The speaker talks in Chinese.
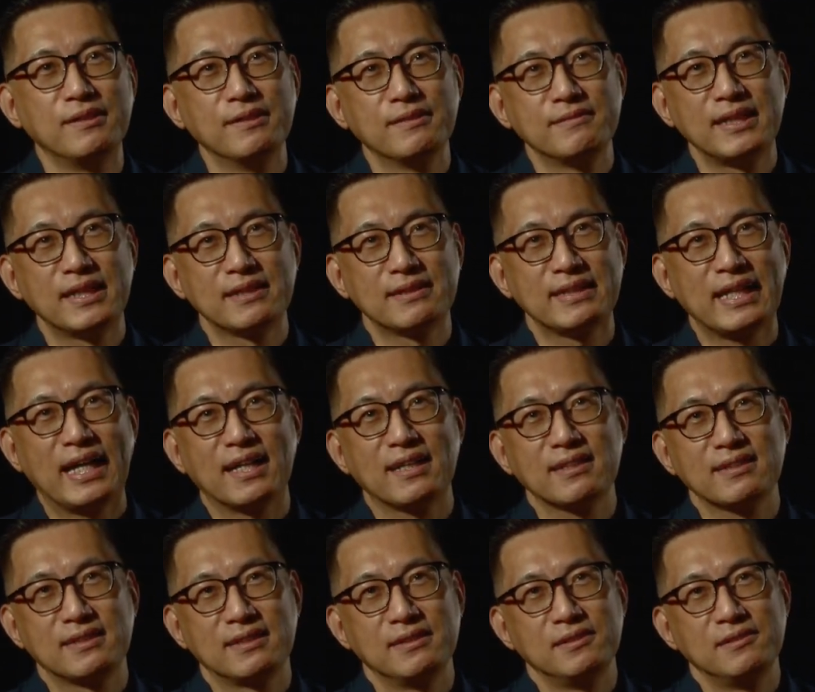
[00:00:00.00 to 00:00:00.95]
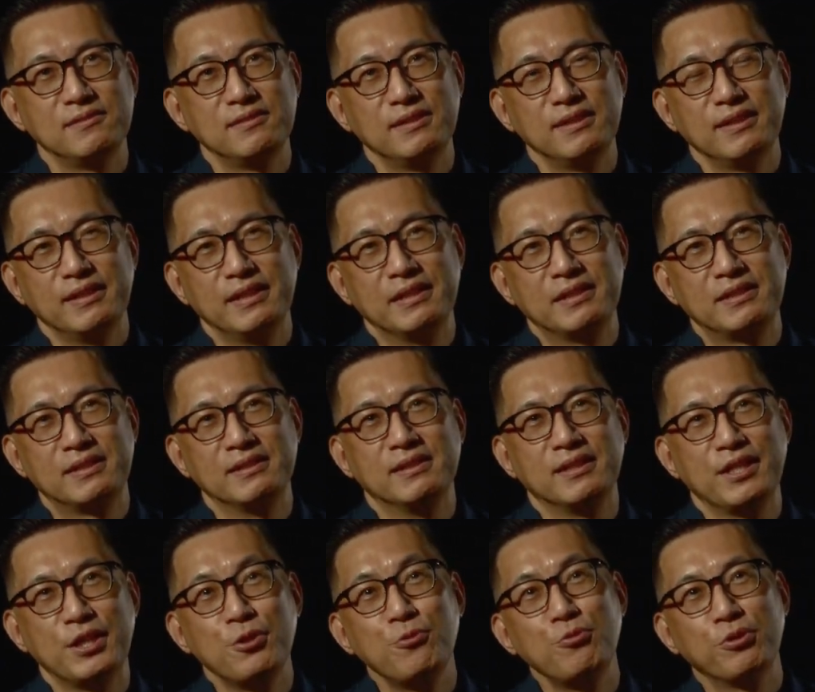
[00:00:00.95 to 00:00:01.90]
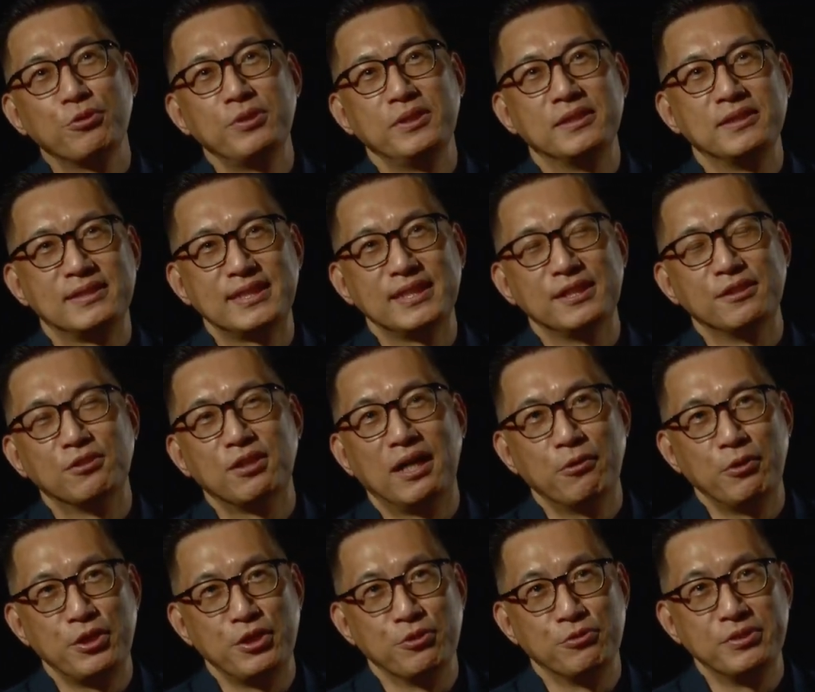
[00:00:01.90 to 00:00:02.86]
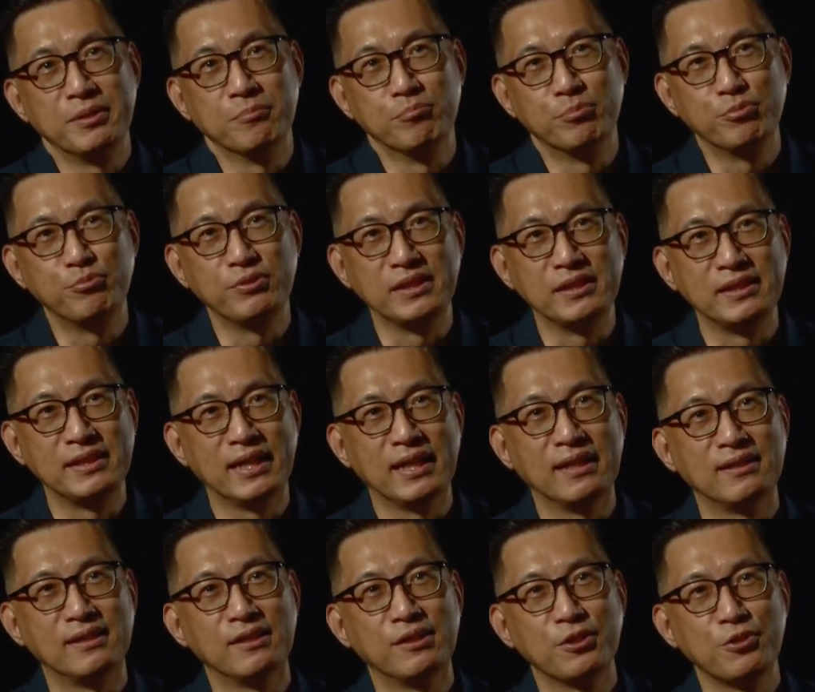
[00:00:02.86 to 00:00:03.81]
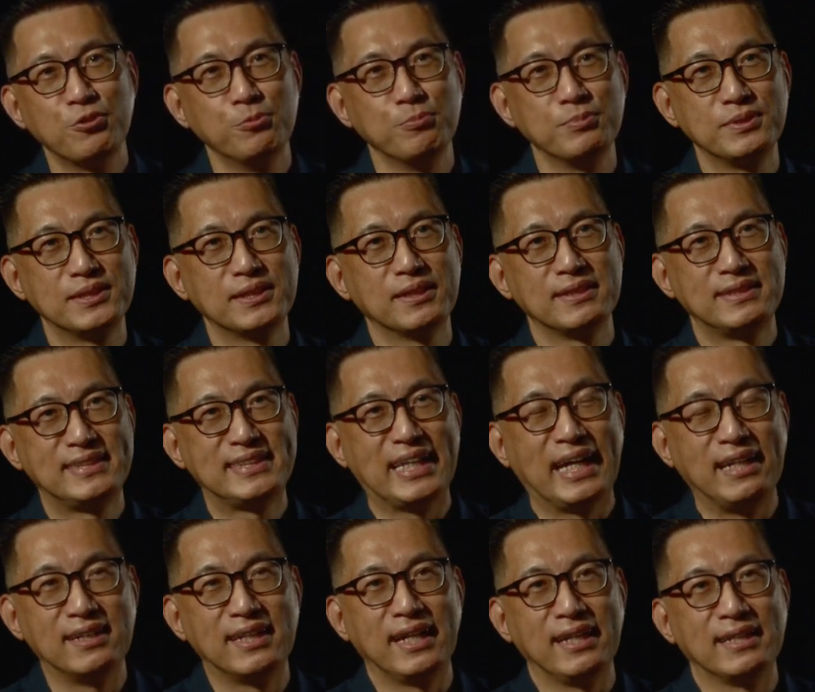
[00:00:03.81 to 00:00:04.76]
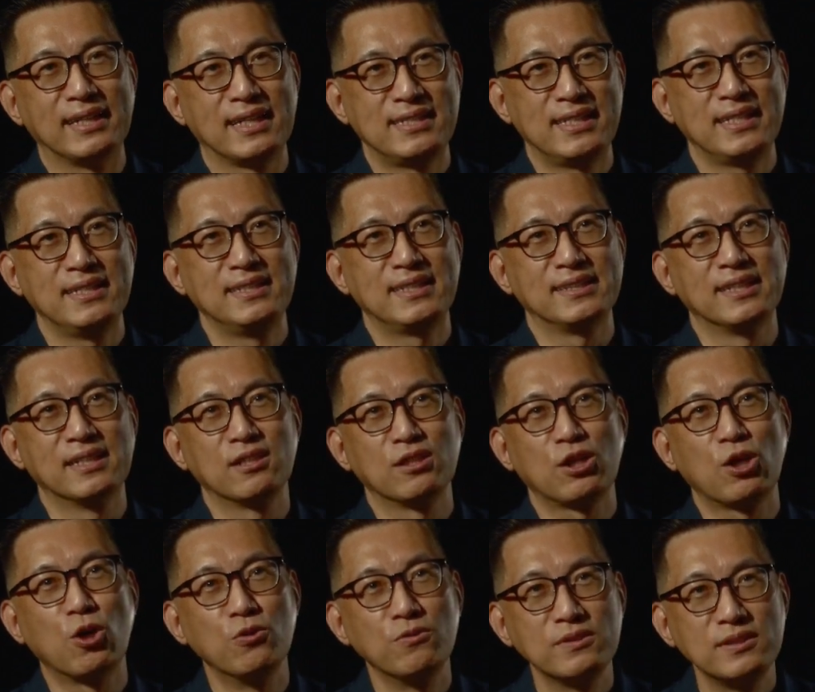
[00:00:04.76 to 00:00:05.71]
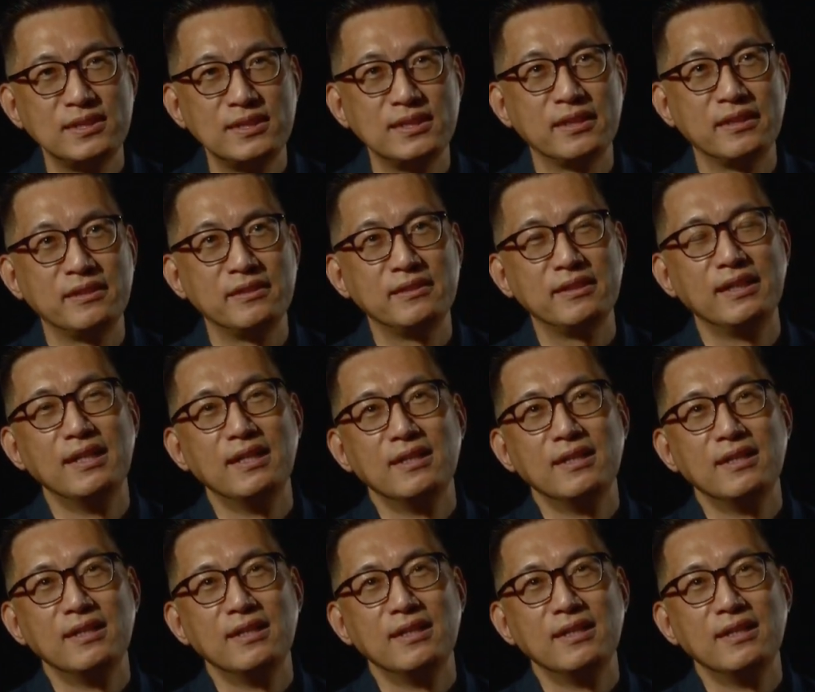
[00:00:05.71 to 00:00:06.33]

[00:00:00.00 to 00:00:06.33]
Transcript: 那它跟一个音乐会的策划会有点不一样啊，因为我们知道展览它牵扯到空间，